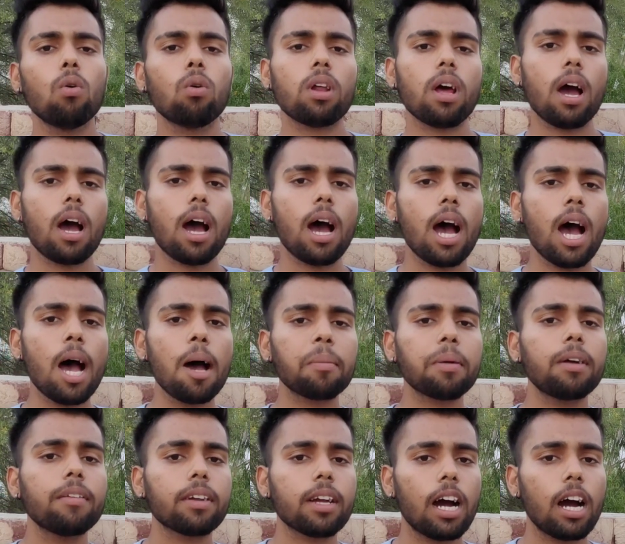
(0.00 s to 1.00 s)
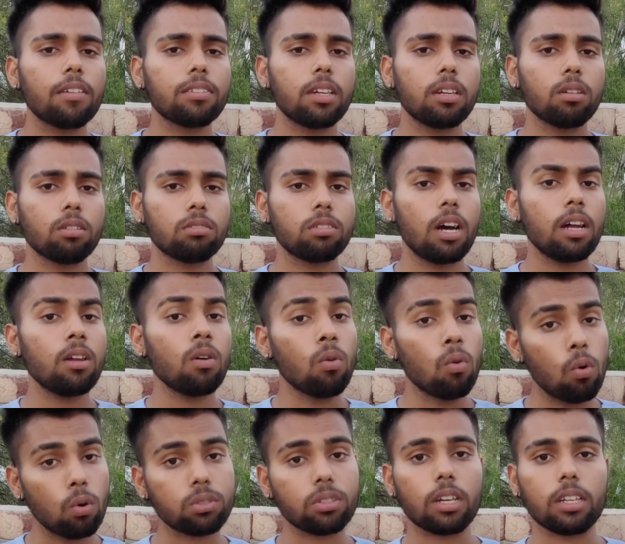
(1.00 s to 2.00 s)
और आपका भी काफ़ी ज़्यादा नुकसान
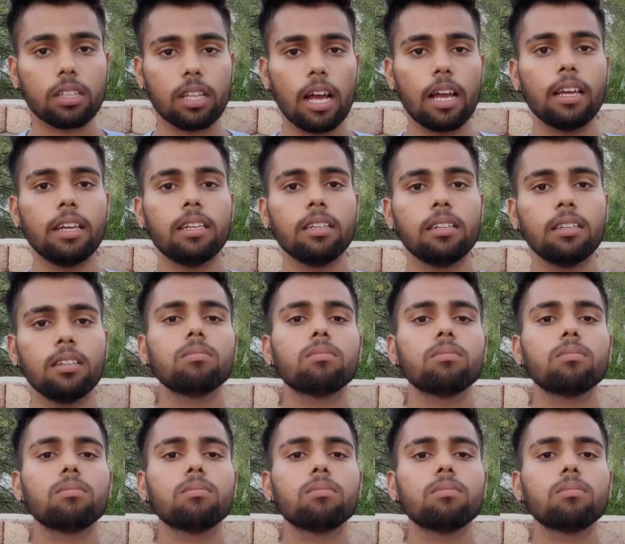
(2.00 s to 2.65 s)
हो सकता है